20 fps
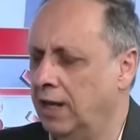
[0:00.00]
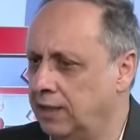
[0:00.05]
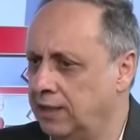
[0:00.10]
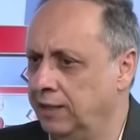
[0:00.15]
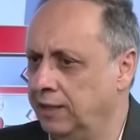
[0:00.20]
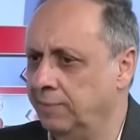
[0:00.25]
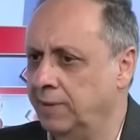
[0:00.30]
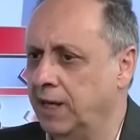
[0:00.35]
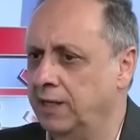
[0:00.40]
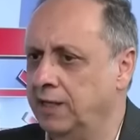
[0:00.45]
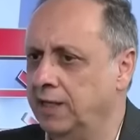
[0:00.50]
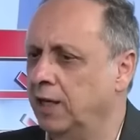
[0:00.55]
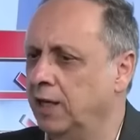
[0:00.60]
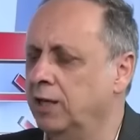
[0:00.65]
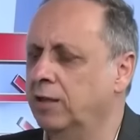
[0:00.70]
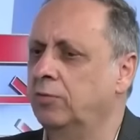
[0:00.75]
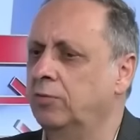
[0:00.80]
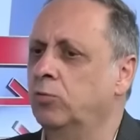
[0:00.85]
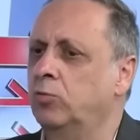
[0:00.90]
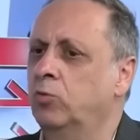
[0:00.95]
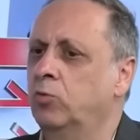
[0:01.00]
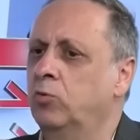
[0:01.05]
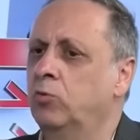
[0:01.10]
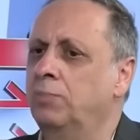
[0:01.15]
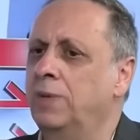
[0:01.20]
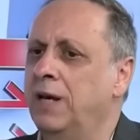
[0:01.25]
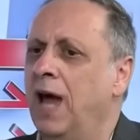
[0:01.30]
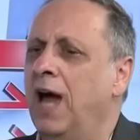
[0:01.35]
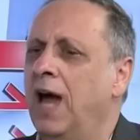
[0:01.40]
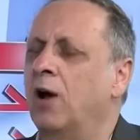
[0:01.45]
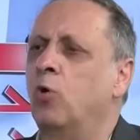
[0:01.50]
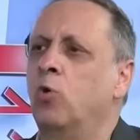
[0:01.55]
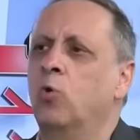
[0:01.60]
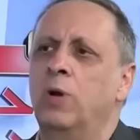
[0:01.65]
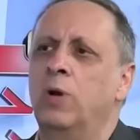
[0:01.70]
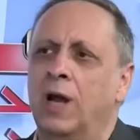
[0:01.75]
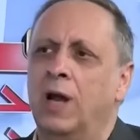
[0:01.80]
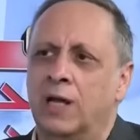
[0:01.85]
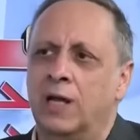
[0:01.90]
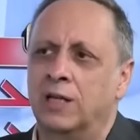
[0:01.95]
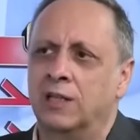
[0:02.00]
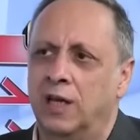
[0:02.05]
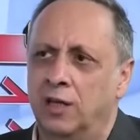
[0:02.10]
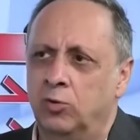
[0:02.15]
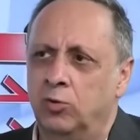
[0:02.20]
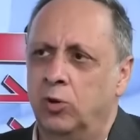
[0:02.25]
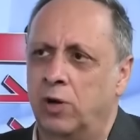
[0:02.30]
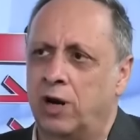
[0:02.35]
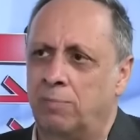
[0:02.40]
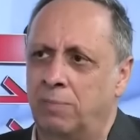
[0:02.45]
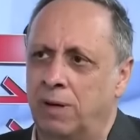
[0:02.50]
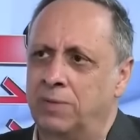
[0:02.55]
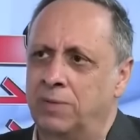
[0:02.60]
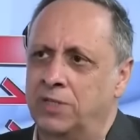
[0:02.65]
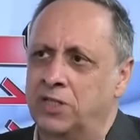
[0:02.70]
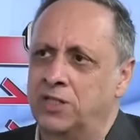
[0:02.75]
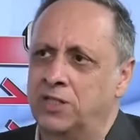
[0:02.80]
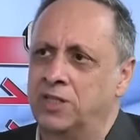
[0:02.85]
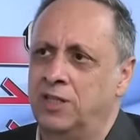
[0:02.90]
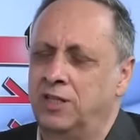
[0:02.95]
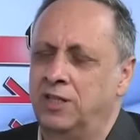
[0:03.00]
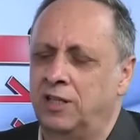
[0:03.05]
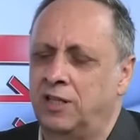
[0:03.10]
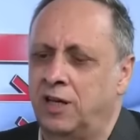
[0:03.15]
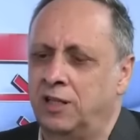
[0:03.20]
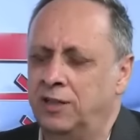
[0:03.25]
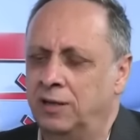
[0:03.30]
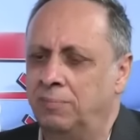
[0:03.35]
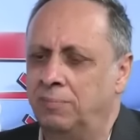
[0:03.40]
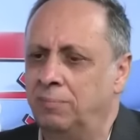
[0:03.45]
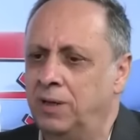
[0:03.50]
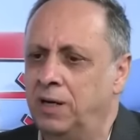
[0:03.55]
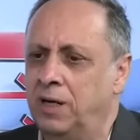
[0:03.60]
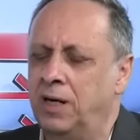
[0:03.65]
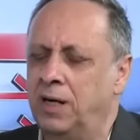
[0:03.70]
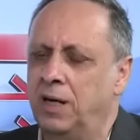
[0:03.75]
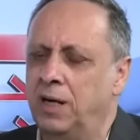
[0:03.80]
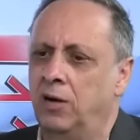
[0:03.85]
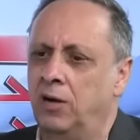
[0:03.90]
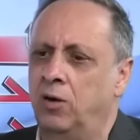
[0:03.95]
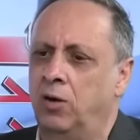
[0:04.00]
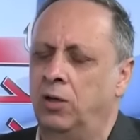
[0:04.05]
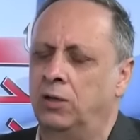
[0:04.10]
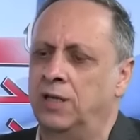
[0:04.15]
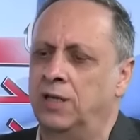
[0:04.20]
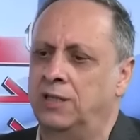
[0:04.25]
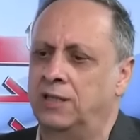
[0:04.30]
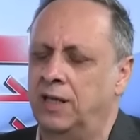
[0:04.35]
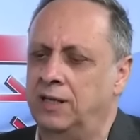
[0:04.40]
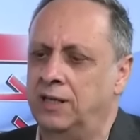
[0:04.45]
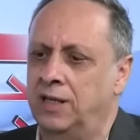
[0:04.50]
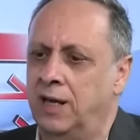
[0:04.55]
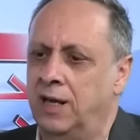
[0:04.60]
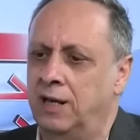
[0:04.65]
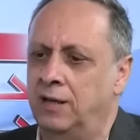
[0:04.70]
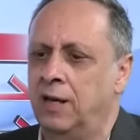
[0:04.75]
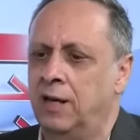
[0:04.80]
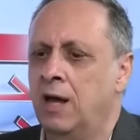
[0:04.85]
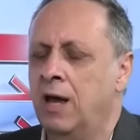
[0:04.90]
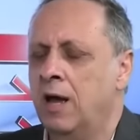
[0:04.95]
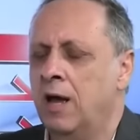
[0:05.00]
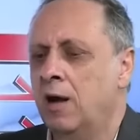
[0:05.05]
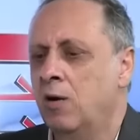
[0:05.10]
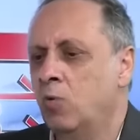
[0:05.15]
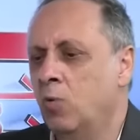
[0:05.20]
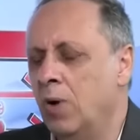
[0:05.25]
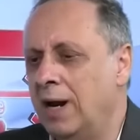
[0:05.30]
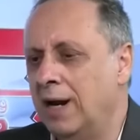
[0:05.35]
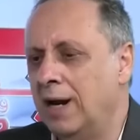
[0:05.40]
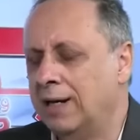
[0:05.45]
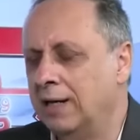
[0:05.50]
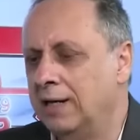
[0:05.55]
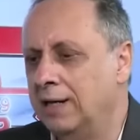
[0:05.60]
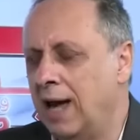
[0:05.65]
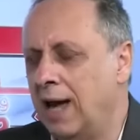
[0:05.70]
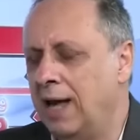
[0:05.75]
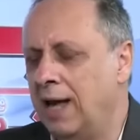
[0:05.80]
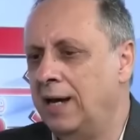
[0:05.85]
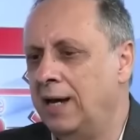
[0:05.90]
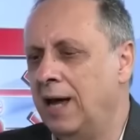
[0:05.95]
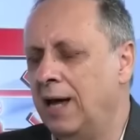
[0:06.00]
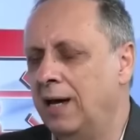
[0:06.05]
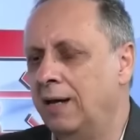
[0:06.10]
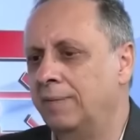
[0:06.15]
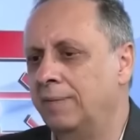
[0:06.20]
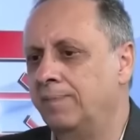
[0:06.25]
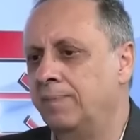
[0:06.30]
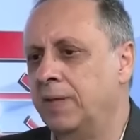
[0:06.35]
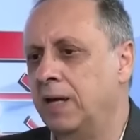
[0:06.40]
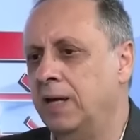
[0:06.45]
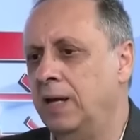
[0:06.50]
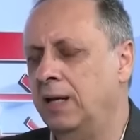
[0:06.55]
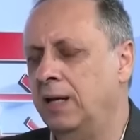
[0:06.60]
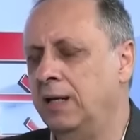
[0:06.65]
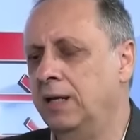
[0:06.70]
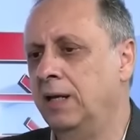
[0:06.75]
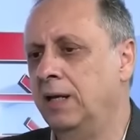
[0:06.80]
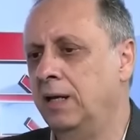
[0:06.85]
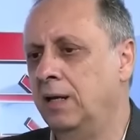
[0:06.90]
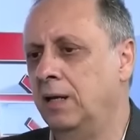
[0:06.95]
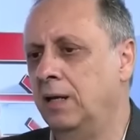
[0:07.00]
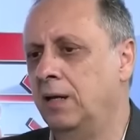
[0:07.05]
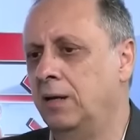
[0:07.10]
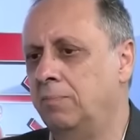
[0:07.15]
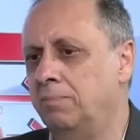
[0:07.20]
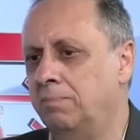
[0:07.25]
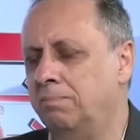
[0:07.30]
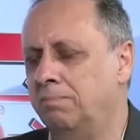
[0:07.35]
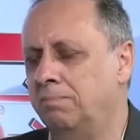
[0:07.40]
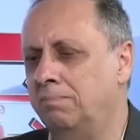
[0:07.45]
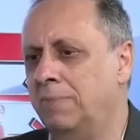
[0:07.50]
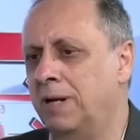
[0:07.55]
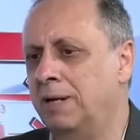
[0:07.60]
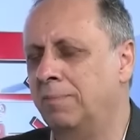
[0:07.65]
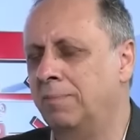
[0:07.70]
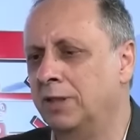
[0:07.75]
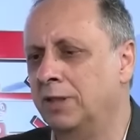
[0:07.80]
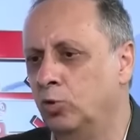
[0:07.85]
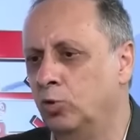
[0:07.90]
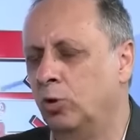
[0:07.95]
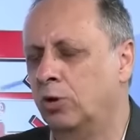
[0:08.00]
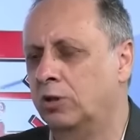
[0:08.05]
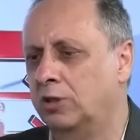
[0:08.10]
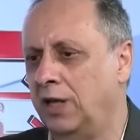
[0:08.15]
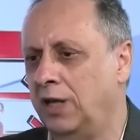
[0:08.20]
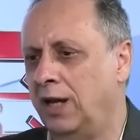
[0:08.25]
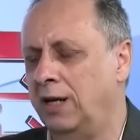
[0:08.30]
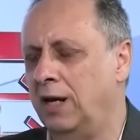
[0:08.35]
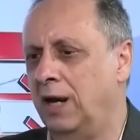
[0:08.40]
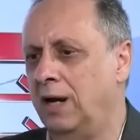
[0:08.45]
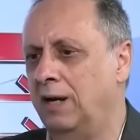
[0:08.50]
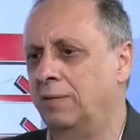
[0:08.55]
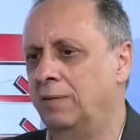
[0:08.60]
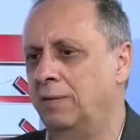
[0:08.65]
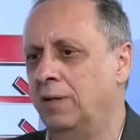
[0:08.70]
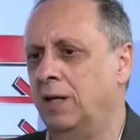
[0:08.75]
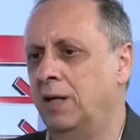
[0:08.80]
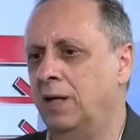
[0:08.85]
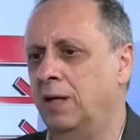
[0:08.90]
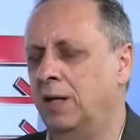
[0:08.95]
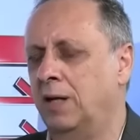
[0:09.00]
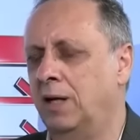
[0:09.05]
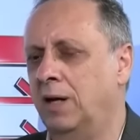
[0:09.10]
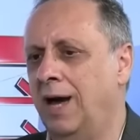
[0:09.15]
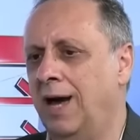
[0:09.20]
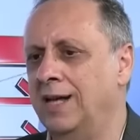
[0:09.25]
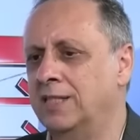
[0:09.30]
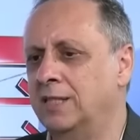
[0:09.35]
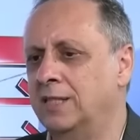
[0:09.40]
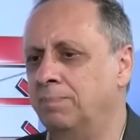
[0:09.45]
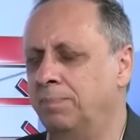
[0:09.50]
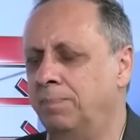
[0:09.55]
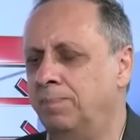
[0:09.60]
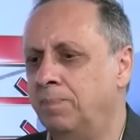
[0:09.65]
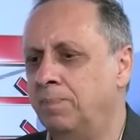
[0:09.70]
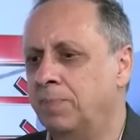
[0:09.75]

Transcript: الامكانيات ومن حقه ولا كانت عنده الرغبه باش يزيد يتقدم لعهده ثانيه ولكن انا يعني آه، من المنظور تاعنا آه، حسب